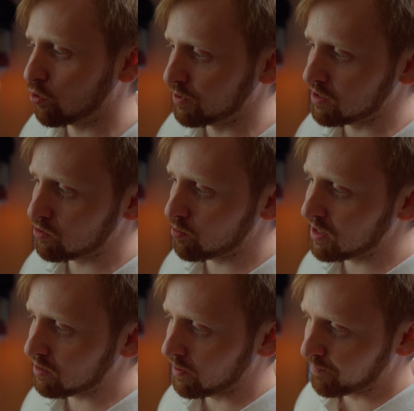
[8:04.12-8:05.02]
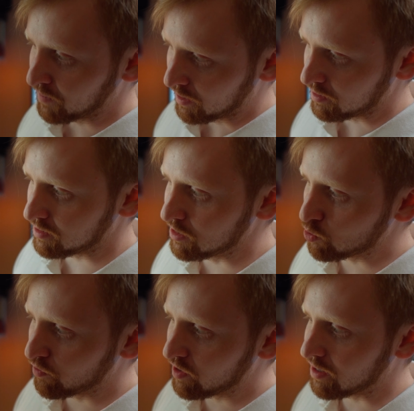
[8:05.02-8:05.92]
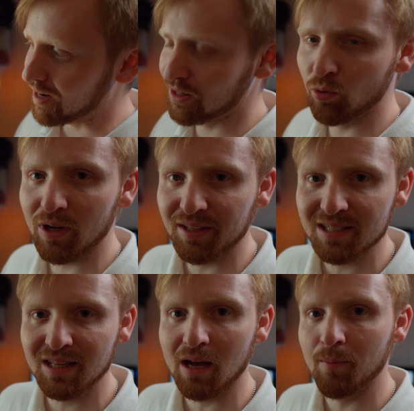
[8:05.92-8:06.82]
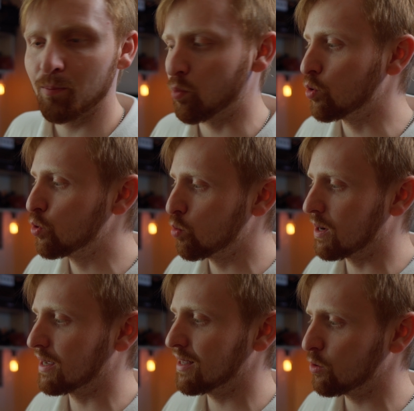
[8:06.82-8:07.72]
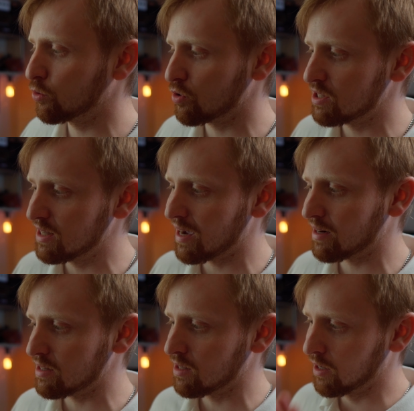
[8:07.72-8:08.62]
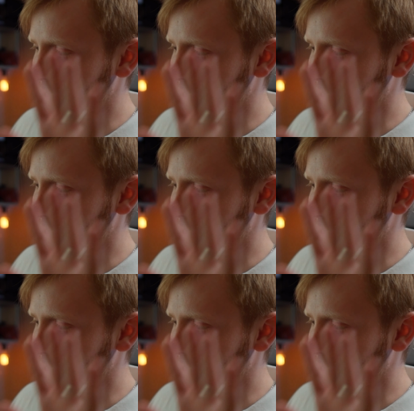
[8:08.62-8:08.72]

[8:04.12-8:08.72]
удобный инструмент, снизу вверх от 0 до 100 по люма каналу, то есть яркость.